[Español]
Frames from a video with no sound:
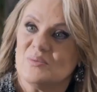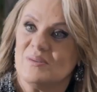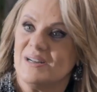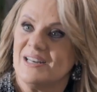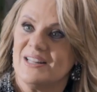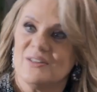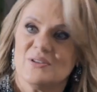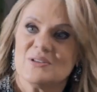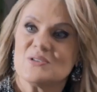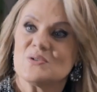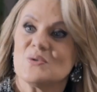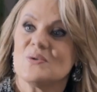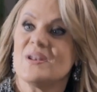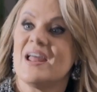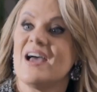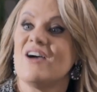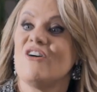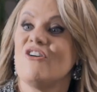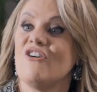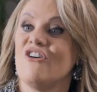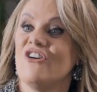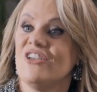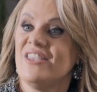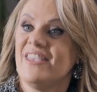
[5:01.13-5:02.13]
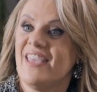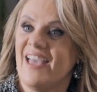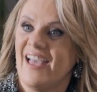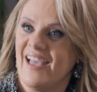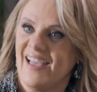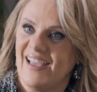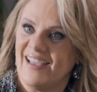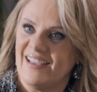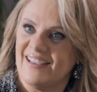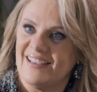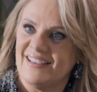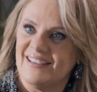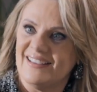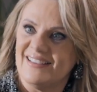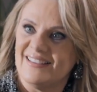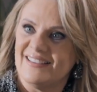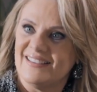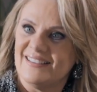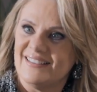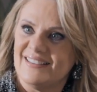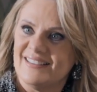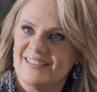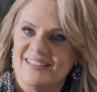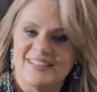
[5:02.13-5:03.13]
marido es una joya.
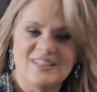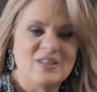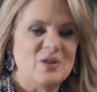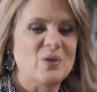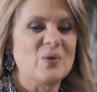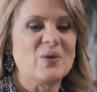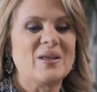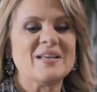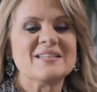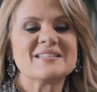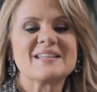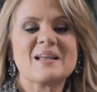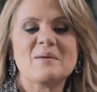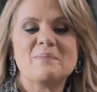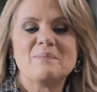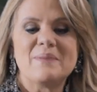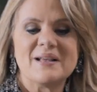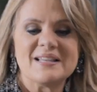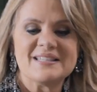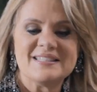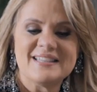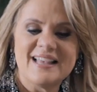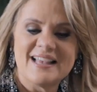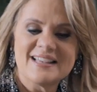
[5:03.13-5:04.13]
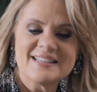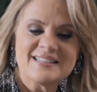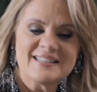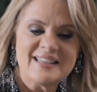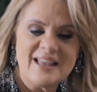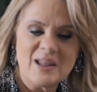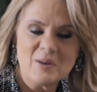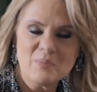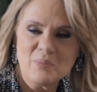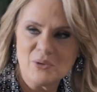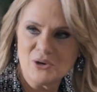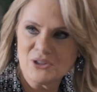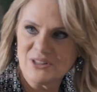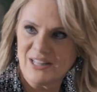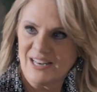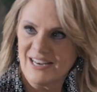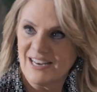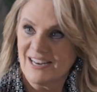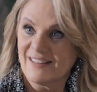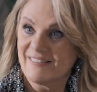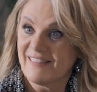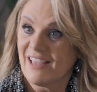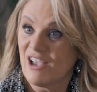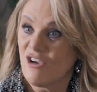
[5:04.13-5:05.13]
Lo que es capaz de hacer por
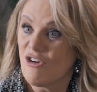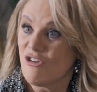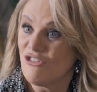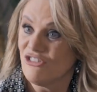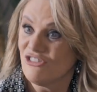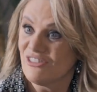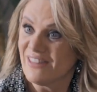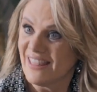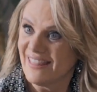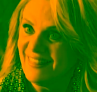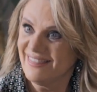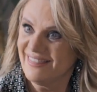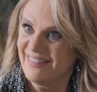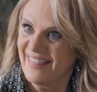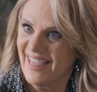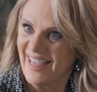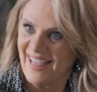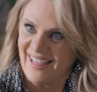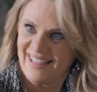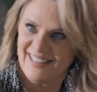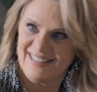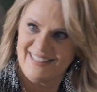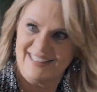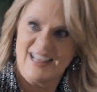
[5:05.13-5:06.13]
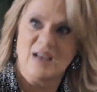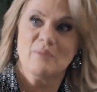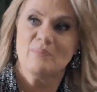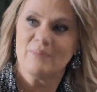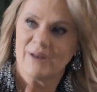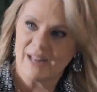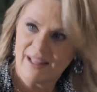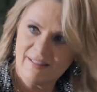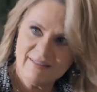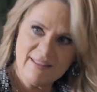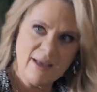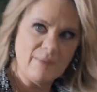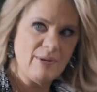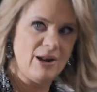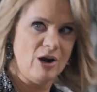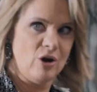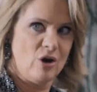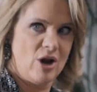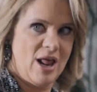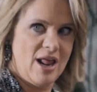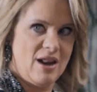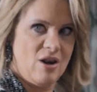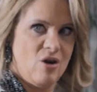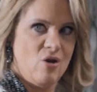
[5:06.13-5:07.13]
tenerte contenta. Aprende a
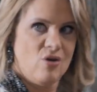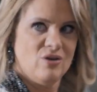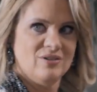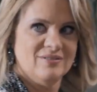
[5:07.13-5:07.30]
valorarlo.